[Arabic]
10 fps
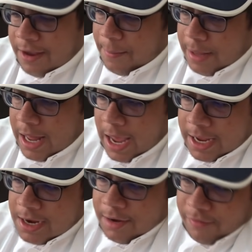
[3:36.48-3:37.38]
شبه
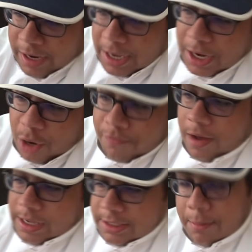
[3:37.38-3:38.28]
أكيد فقيرة
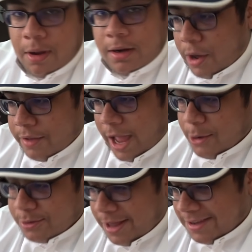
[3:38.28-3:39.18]
وفاقد جمال خلي
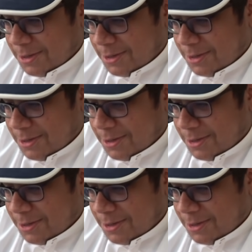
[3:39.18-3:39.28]
عيوز ليش